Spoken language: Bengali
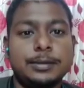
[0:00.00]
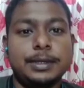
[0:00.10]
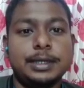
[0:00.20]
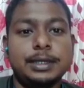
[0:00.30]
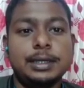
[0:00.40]
উত্তর
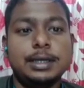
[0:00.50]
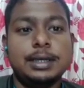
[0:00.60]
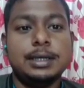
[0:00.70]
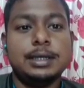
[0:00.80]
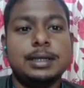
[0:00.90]
হয়ে যাবে
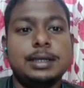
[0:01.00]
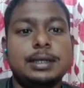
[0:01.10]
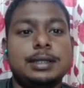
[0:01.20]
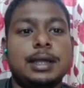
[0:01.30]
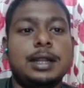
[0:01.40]

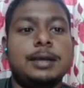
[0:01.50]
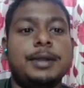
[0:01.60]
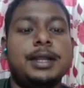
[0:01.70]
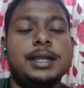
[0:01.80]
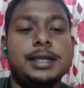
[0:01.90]

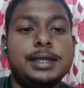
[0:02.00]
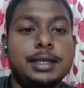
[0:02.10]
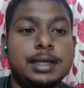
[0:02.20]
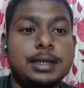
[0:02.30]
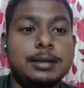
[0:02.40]

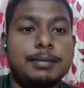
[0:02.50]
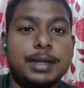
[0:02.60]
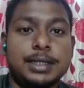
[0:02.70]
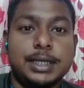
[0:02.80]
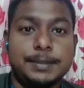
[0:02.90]
থালাপালি
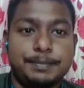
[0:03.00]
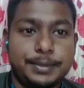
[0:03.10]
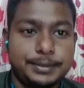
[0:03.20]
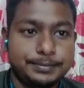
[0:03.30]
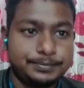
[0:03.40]

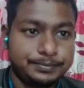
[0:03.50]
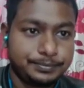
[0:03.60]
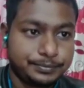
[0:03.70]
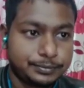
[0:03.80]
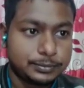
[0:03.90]
প্রদীপ
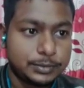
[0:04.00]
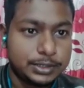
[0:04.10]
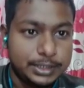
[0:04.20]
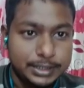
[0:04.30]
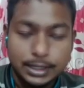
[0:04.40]

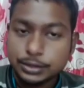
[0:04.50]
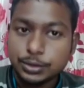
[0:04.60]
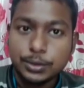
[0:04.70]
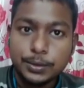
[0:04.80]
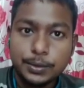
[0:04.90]

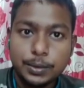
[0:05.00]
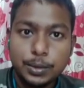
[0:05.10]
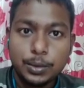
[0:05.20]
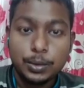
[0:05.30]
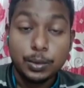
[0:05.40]
তিনি একজন
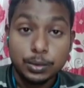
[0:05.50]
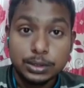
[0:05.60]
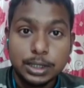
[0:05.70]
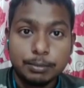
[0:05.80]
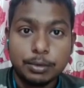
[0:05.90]

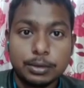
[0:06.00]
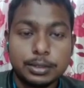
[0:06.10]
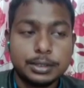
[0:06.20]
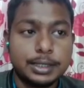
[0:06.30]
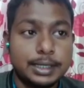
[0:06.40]

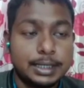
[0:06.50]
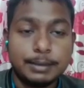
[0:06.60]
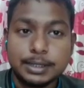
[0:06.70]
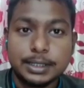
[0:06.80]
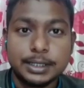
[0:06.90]
অধ্যাপক
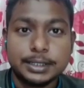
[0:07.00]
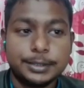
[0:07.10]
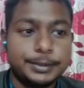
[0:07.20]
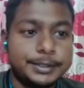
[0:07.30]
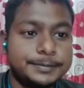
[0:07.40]
এটা
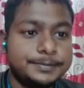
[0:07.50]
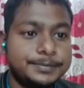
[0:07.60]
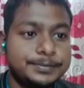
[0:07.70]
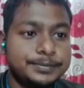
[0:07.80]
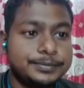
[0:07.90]
মাথায় রেখে দেবেন